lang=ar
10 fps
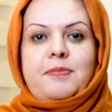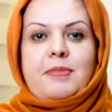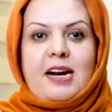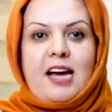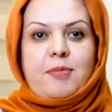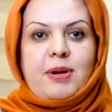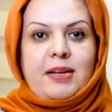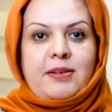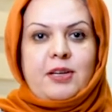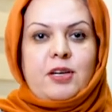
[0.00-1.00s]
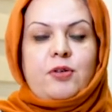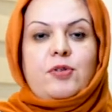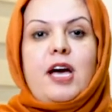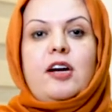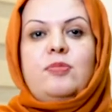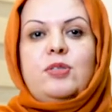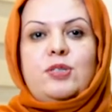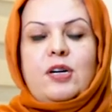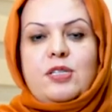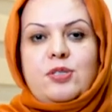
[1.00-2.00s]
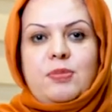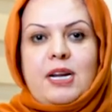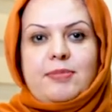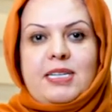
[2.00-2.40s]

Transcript: مرحبا وياكم دكتورة سنبل